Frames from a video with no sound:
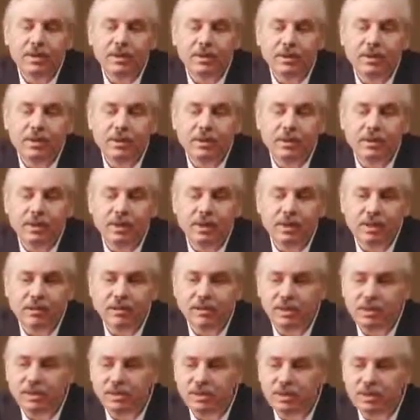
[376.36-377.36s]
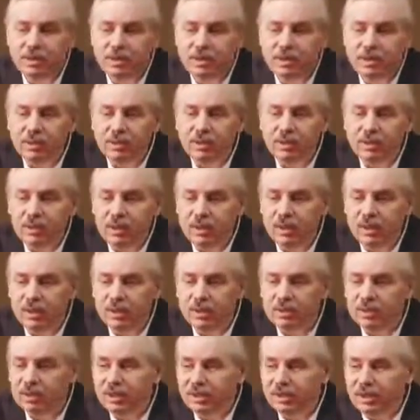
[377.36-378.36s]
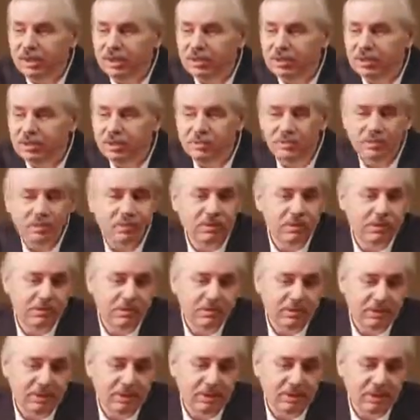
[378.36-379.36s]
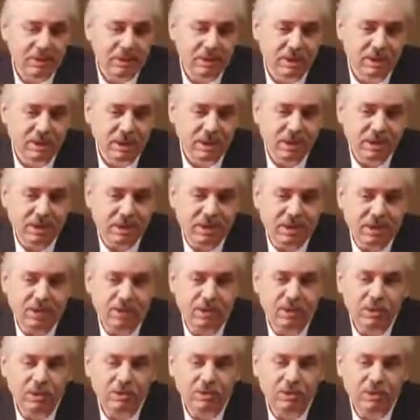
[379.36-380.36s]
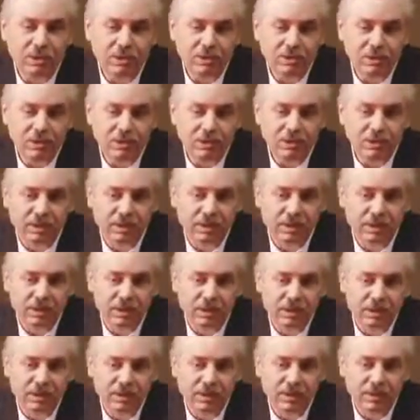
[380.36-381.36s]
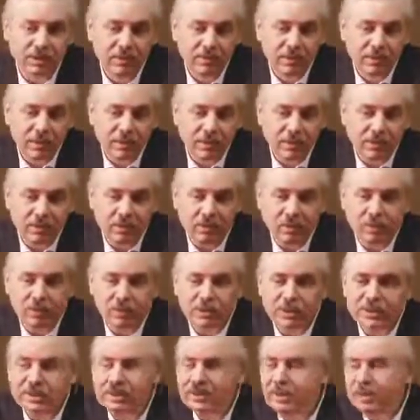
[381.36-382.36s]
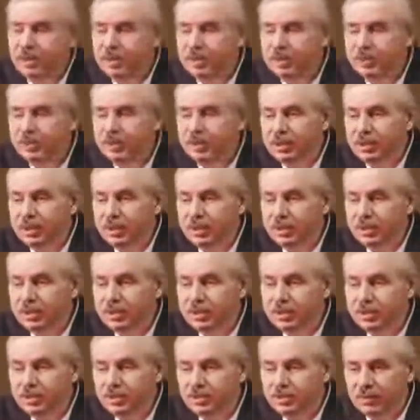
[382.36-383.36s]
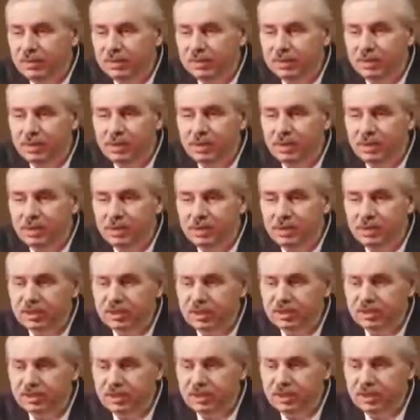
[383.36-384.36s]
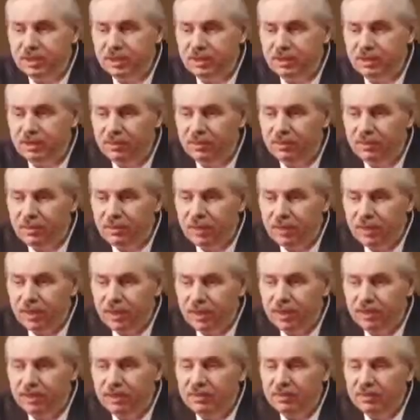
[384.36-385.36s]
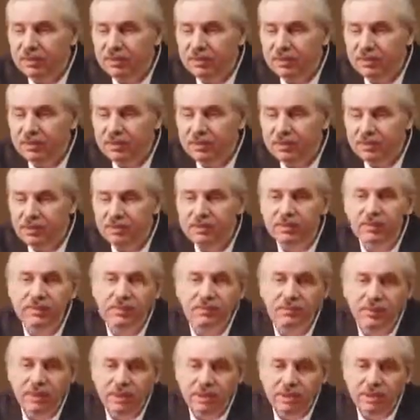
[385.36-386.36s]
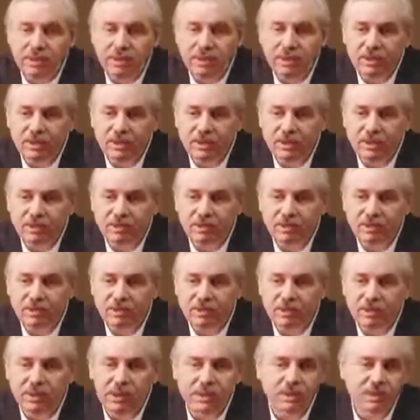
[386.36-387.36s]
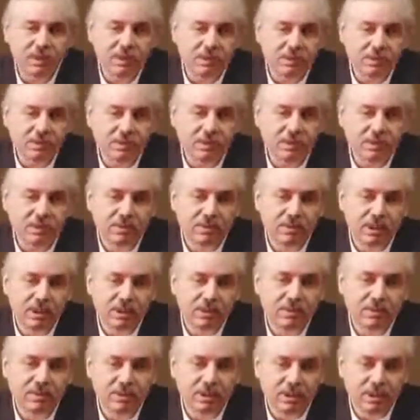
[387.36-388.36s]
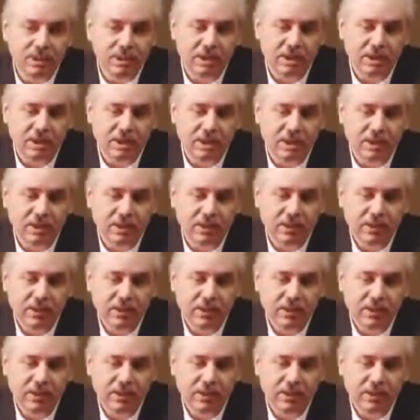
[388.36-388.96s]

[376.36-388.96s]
то я там расписал, кто реально стоял за революцией в России, кому это было выгодно. Никакого социализма никогда не создавалось, это никогда не ставило цели. Это просто прикрытие для того, чтобы творить то, что творилось в стране.